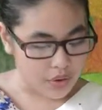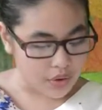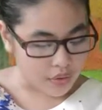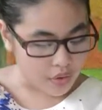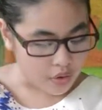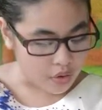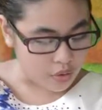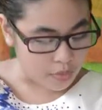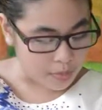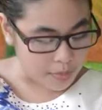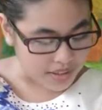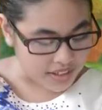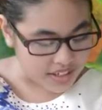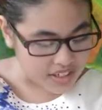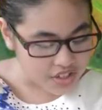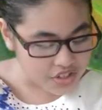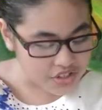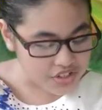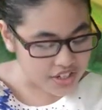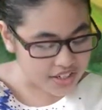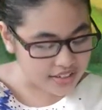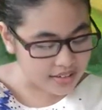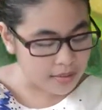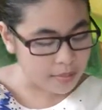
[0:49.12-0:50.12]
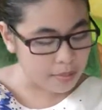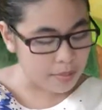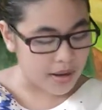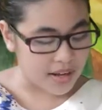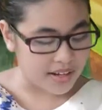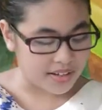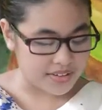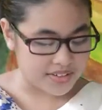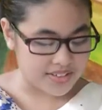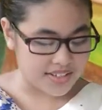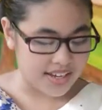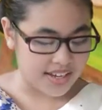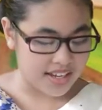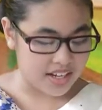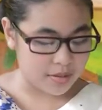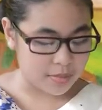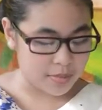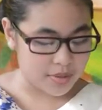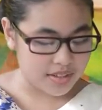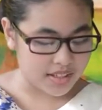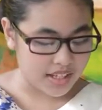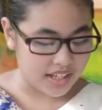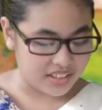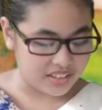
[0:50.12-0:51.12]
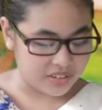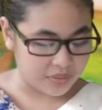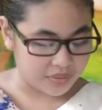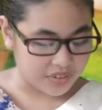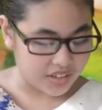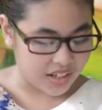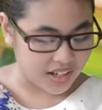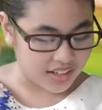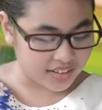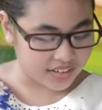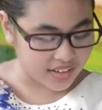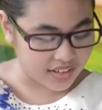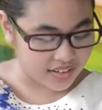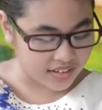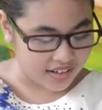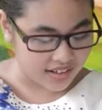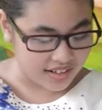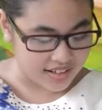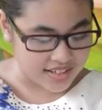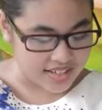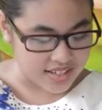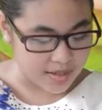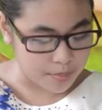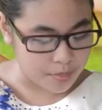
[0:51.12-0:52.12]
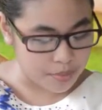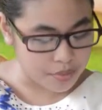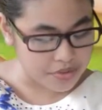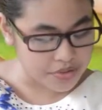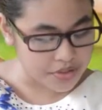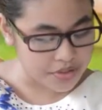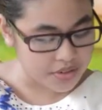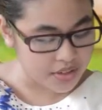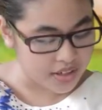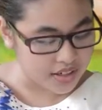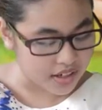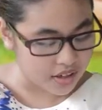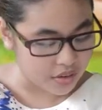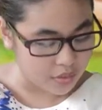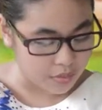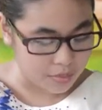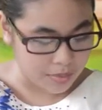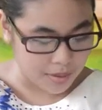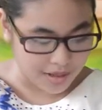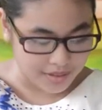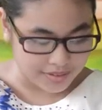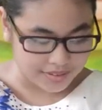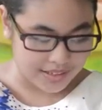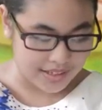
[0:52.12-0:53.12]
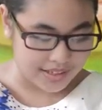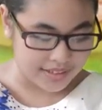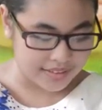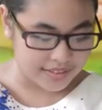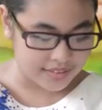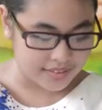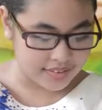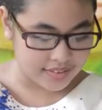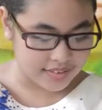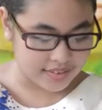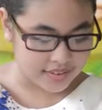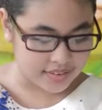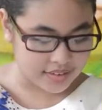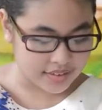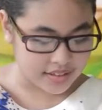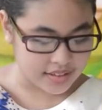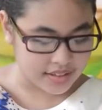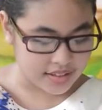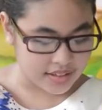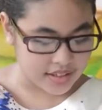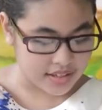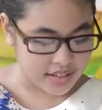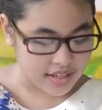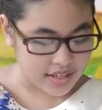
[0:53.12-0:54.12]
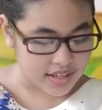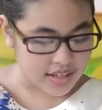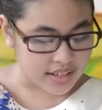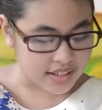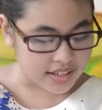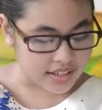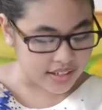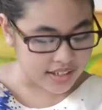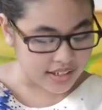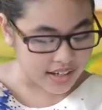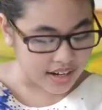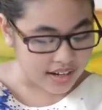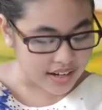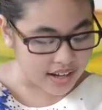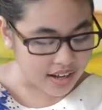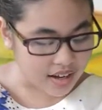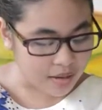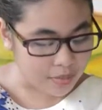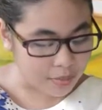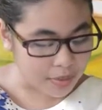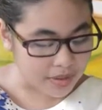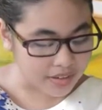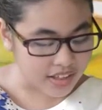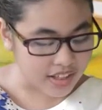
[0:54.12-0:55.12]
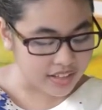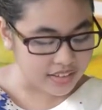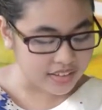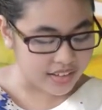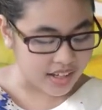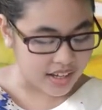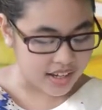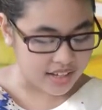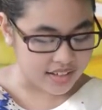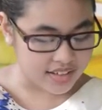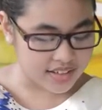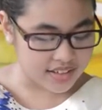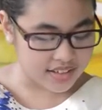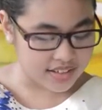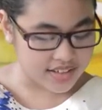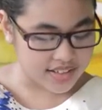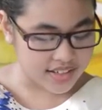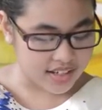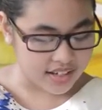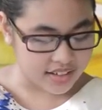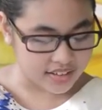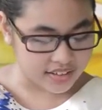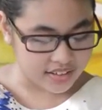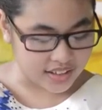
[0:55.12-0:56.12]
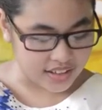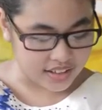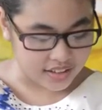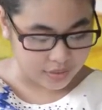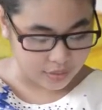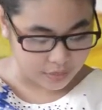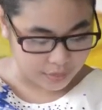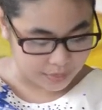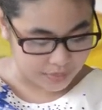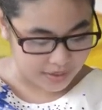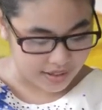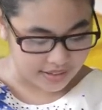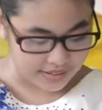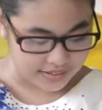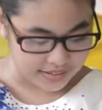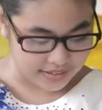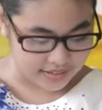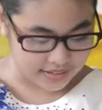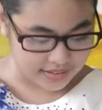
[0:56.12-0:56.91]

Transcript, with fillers: Humingi siya ng payo sa ermitanyo na nakatira sa puso ng kagubatan. Kilala ang patanda sa katalinuhan.